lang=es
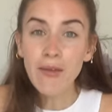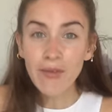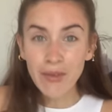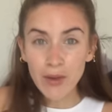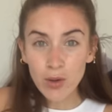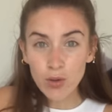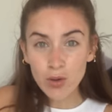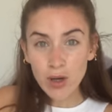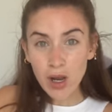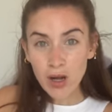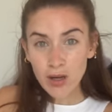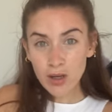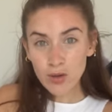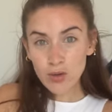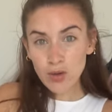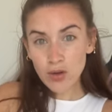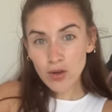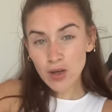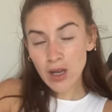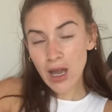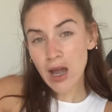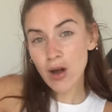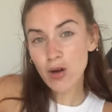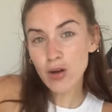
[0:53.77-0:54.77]
Tengo una
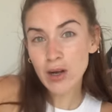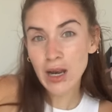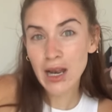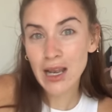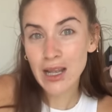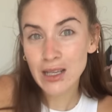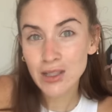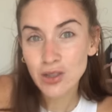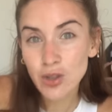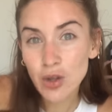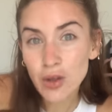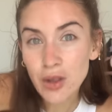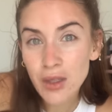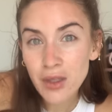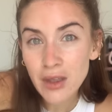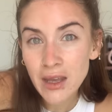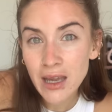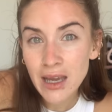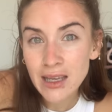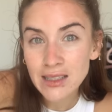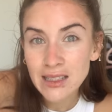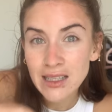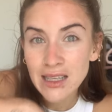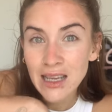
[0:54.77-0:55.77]
reunión ahora a las
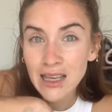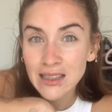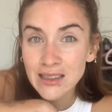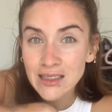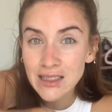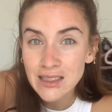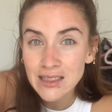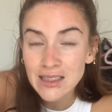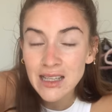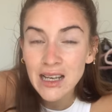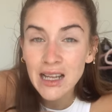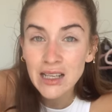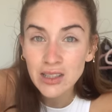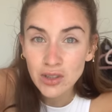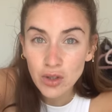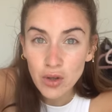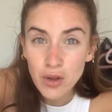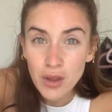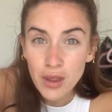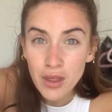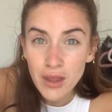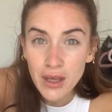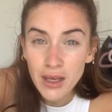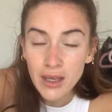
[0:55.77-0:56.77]
11, así que antes de las
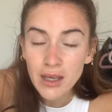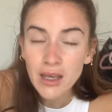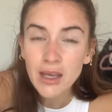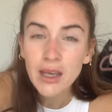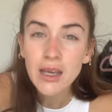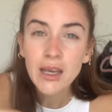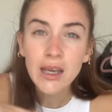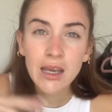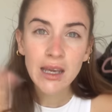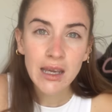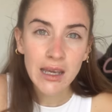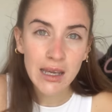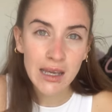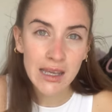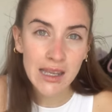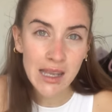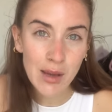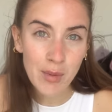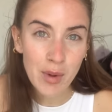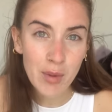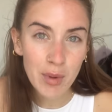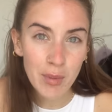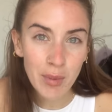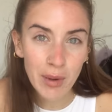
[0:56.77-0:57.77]
11
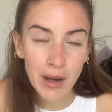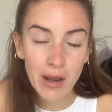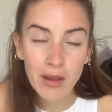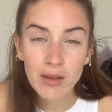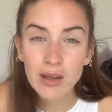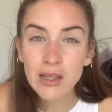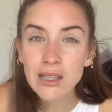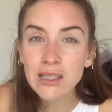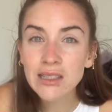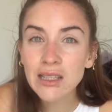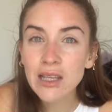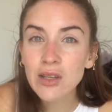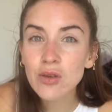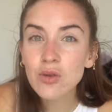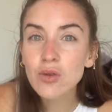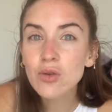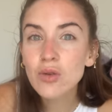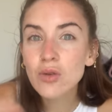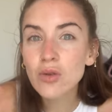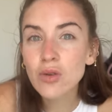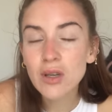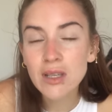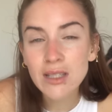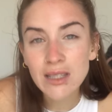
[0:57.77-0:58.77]
ya me he preparado el
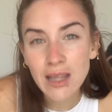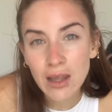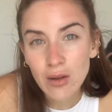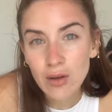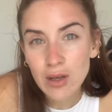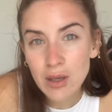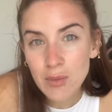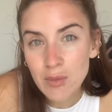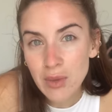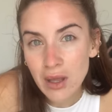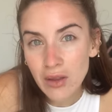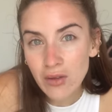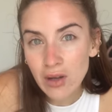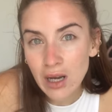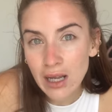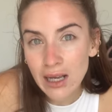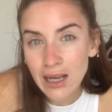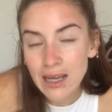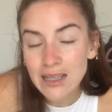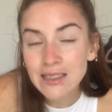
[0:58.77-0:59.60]
desayuno, he estado limpiando la